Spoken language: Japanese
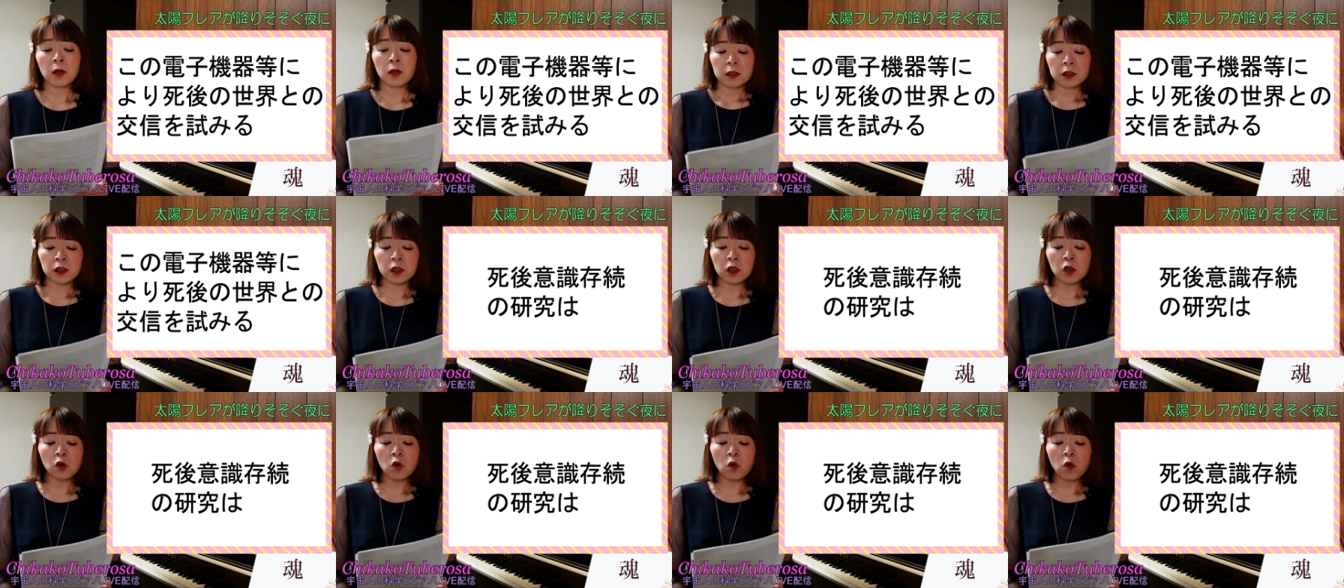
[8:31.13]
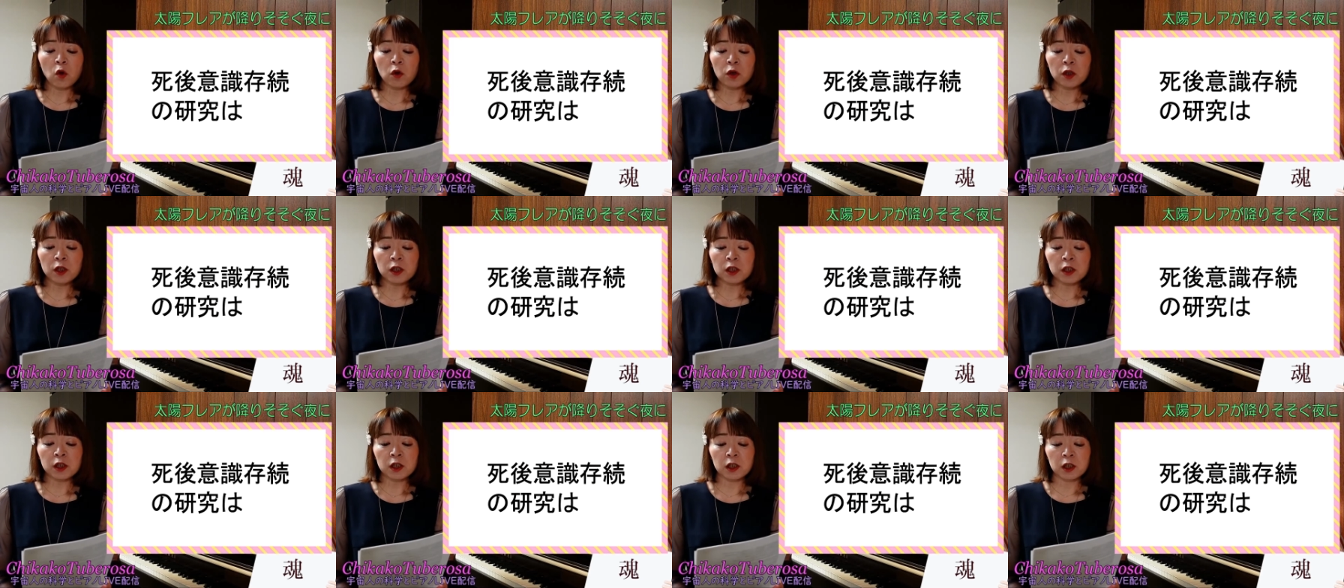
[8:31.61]
死後
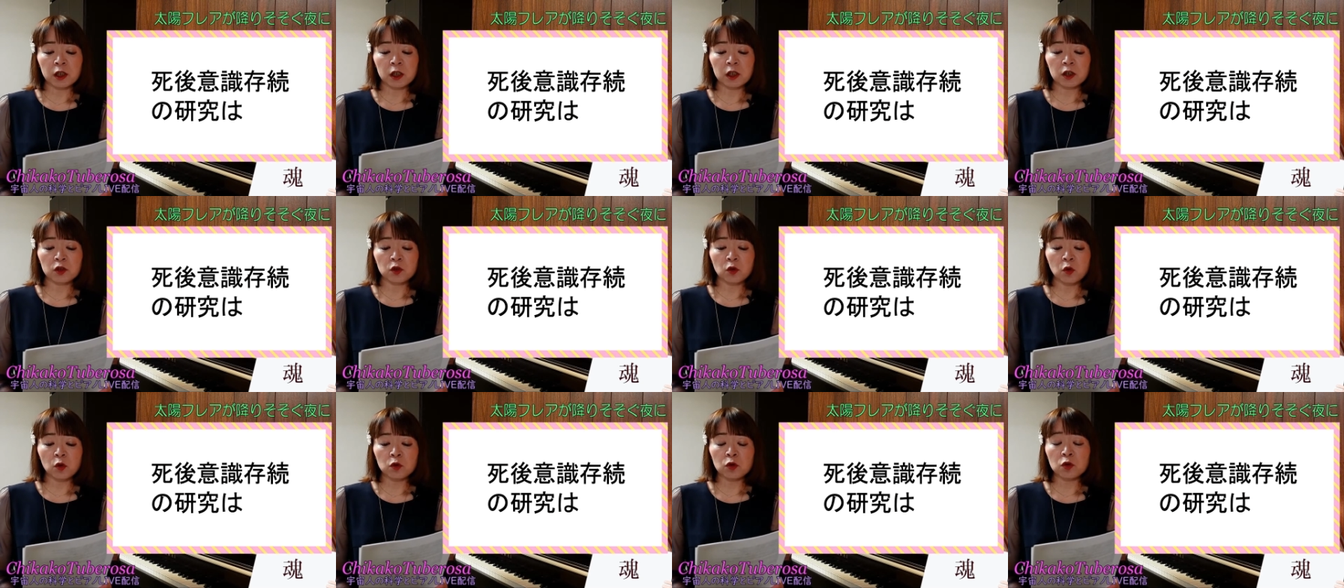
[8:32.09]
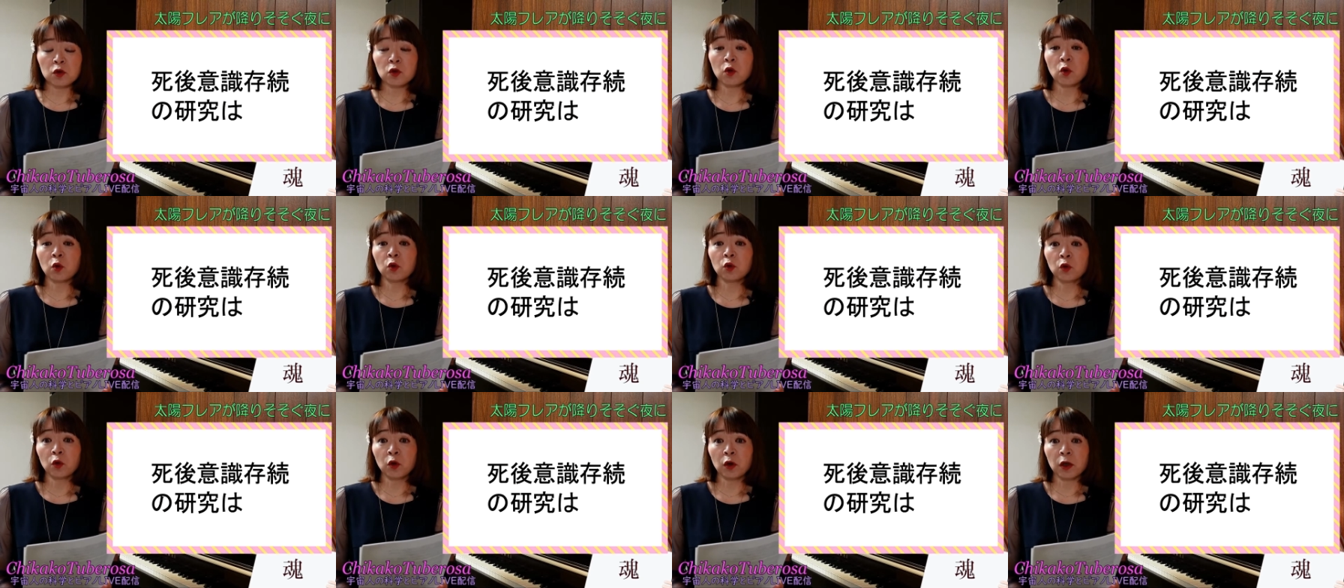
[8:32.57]
意識存
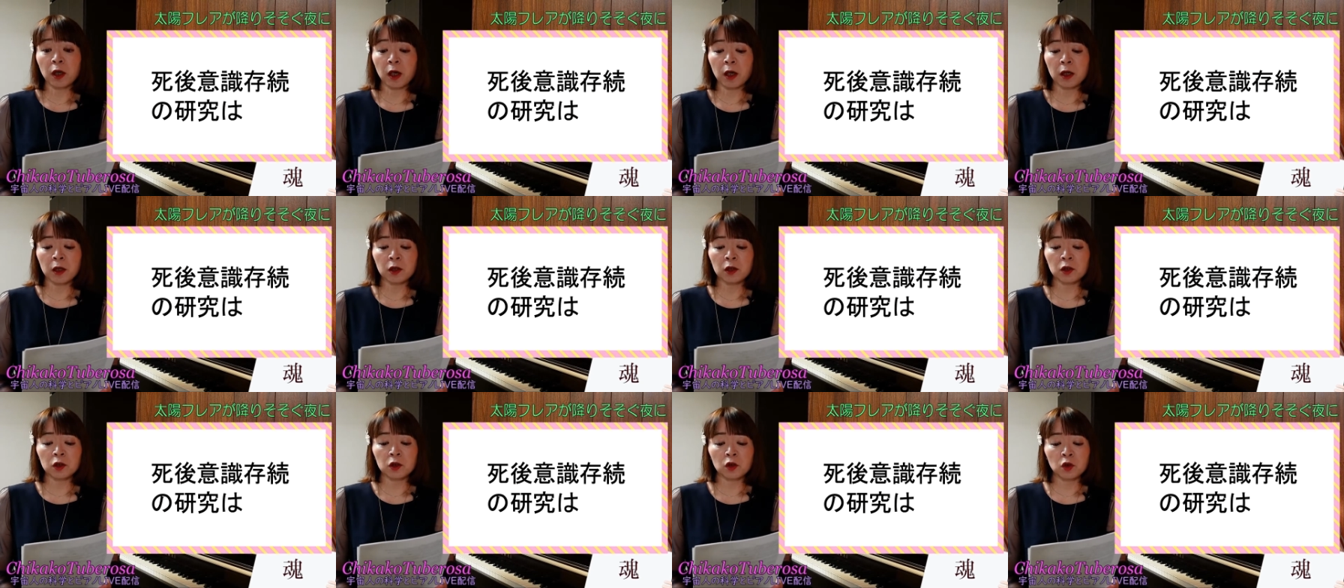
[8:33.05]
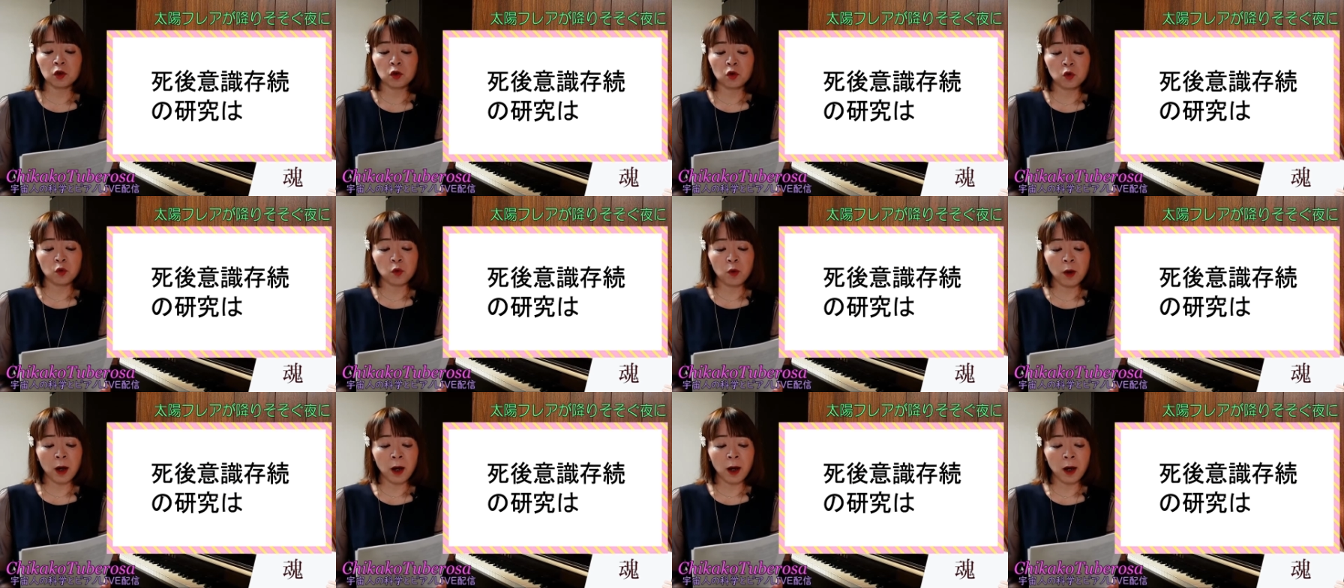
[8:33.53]
続の研
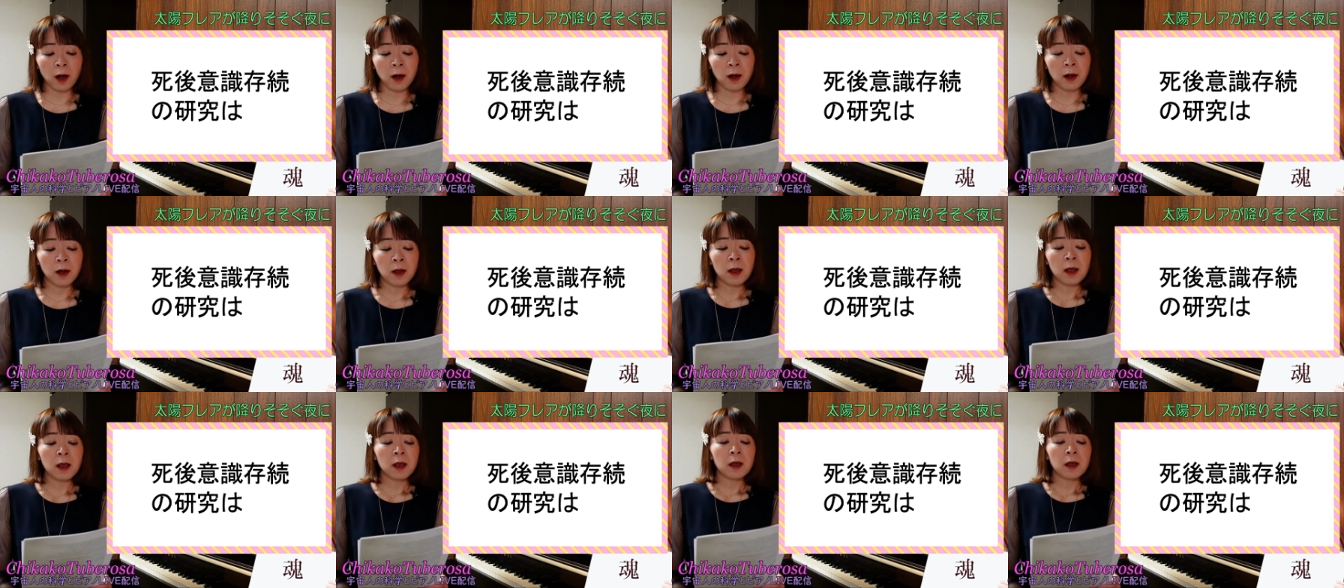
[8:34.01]
究は